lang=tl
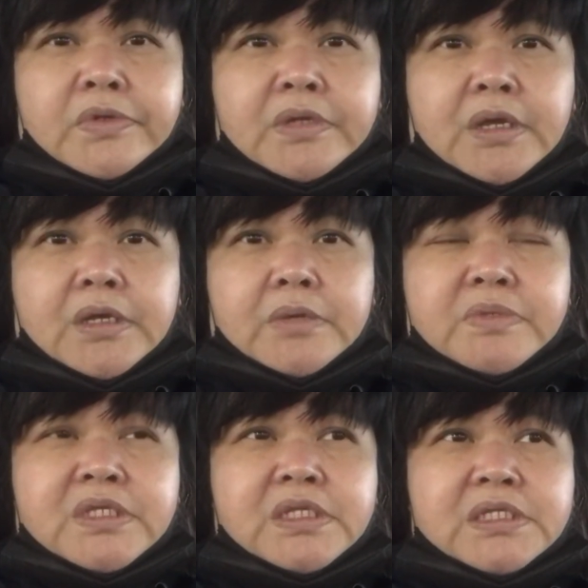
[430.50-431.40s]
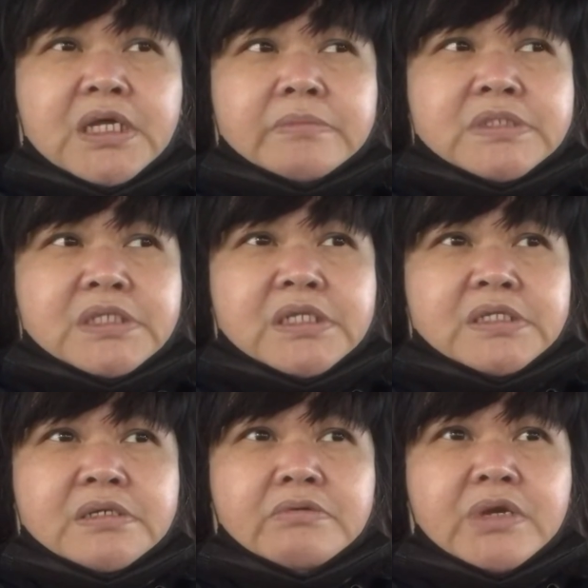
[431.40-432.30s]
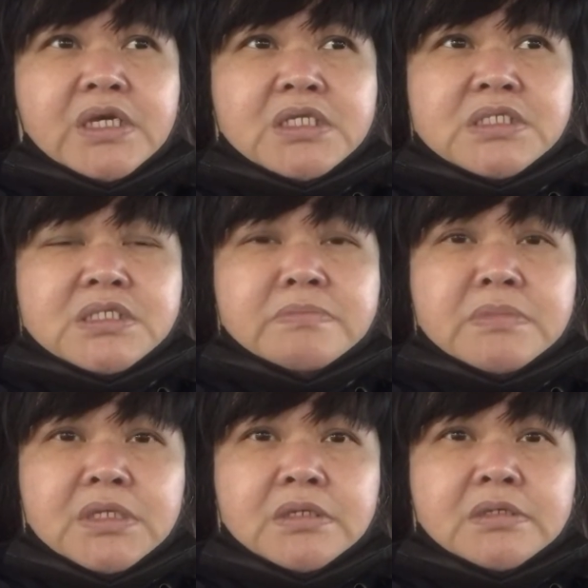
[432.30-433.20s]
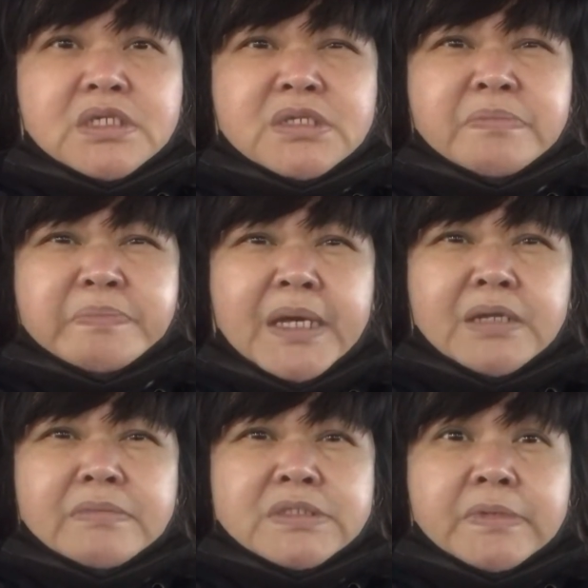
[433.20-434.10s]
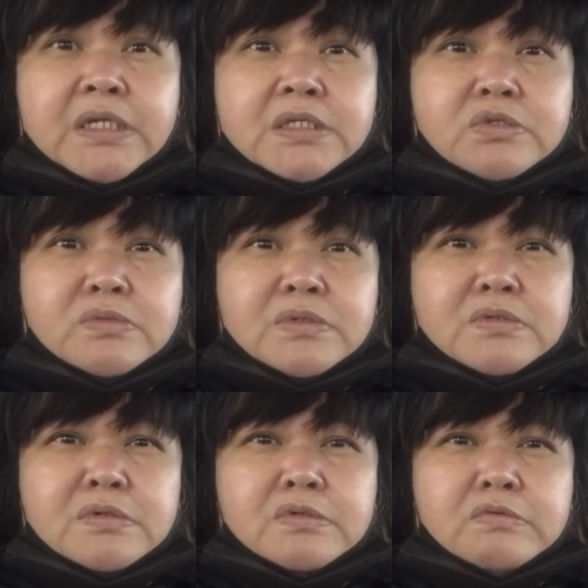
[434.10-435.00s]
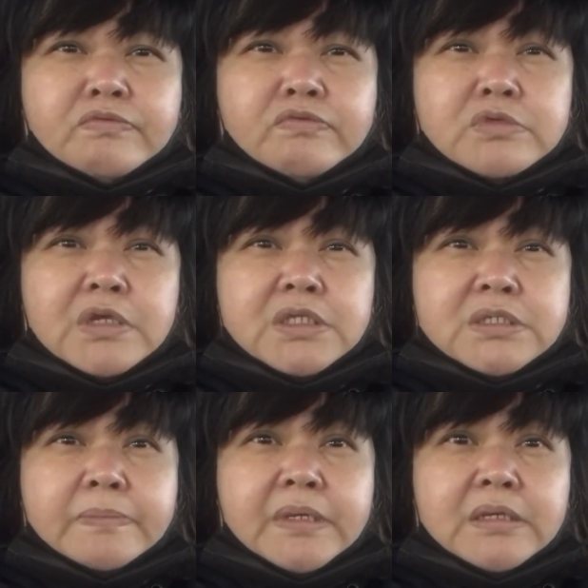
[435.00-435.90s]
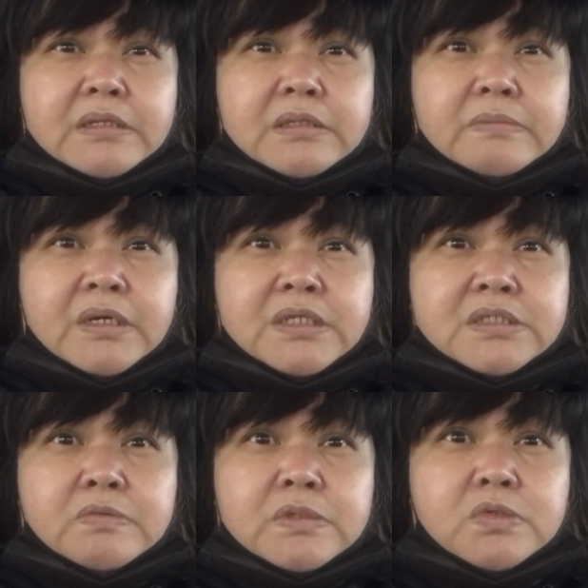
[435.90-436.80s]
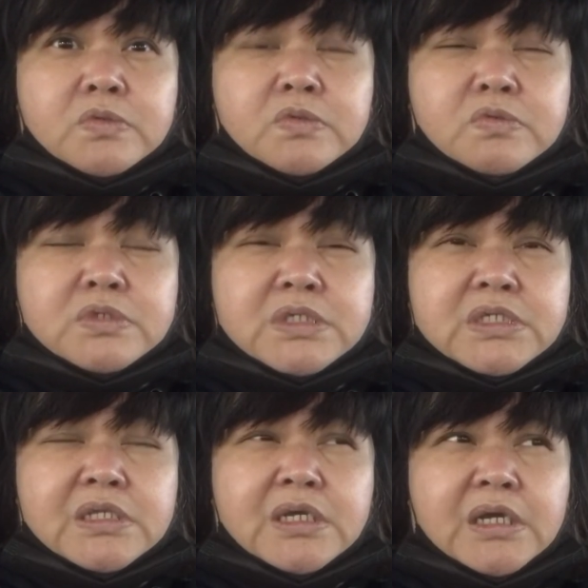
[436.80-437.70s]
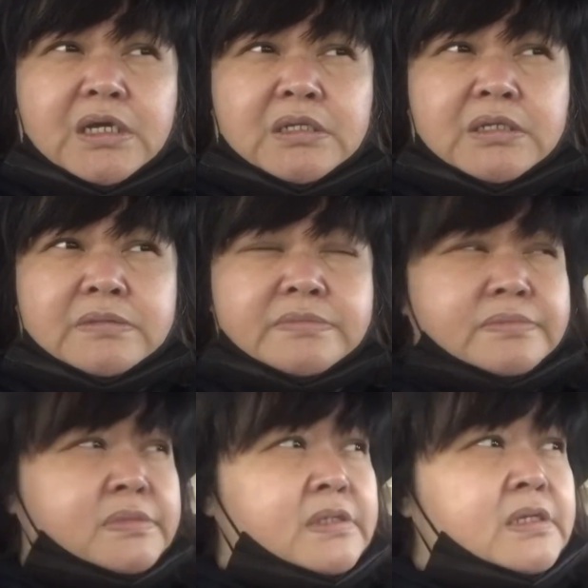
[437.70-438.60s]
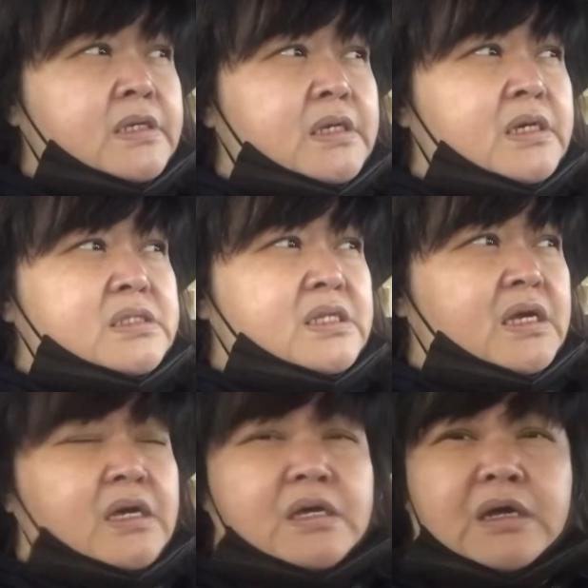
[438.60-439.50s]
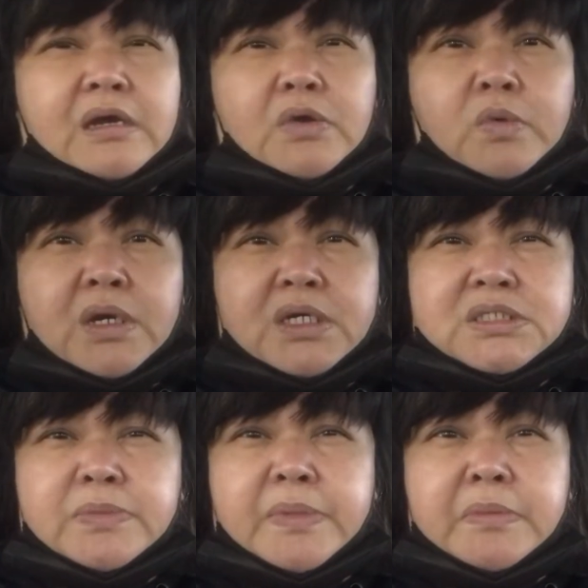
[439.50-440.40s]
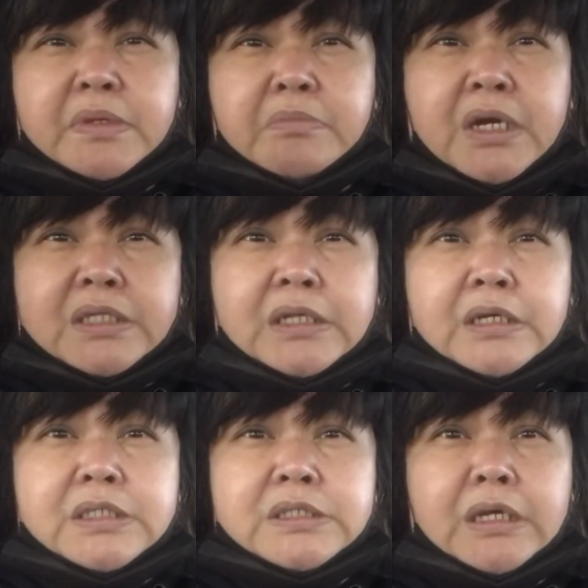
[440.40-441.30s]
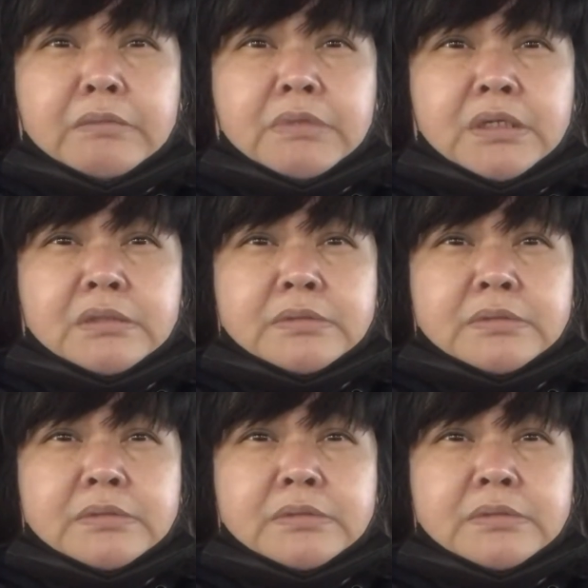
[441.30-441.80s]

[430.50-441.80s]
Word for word: Uh, binili namin sila ng rice meal. Kasi parang mas maganda tumulong kung food kaysa pera, ba diba? Kasi we don't know kung saan sila galing. At nakakaawa kasi pag may batang kasama.